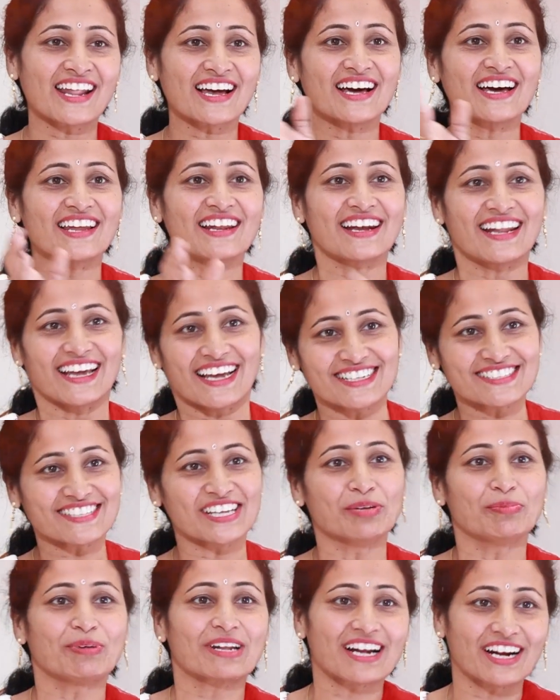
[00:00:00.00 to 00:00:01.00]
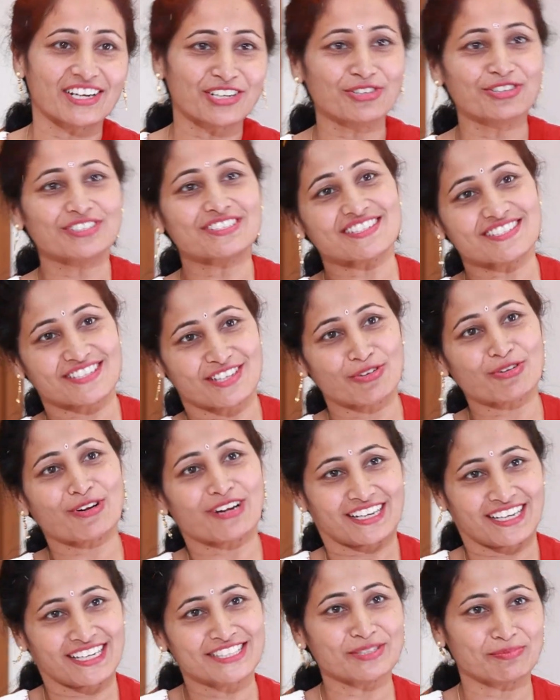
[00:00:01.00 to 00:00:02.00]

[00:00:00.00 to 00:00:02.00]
నాన్నగారి లెగసీని మీరు కంటిన్యూ చేస్తున్నారు రకంగా